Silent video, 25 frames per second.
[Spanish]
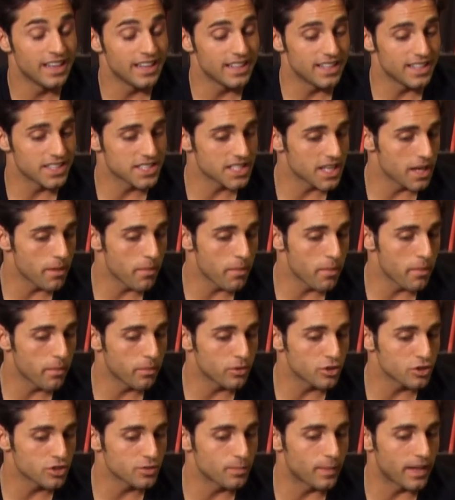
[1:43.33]
y es que
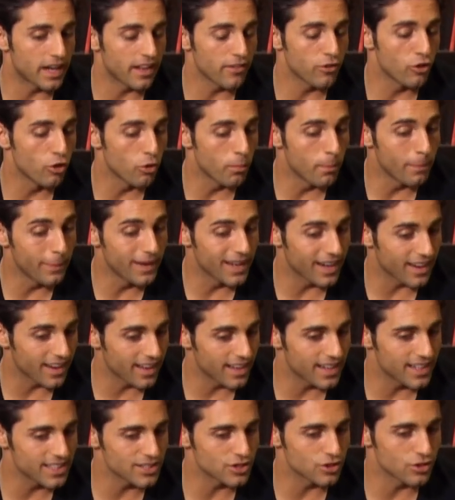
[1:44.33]
vivo esperando mi
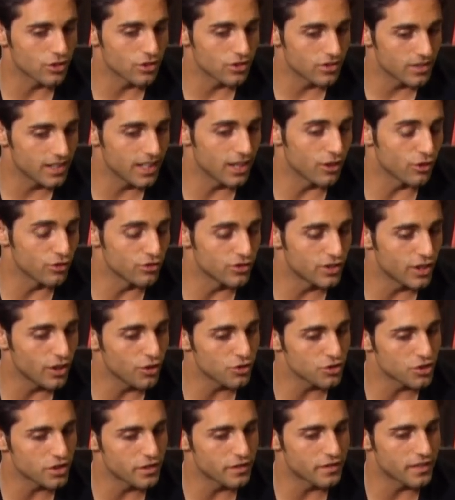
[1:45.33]
regreso y
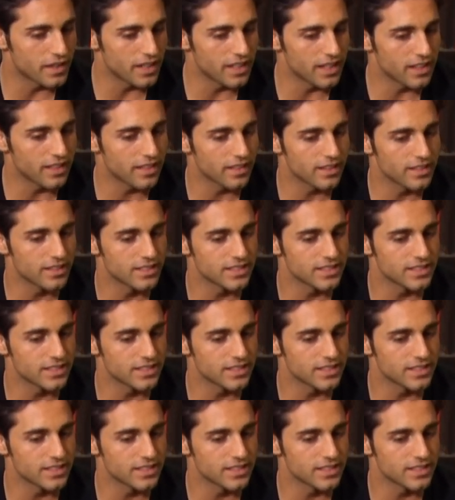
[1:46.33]
contigo soy feliz,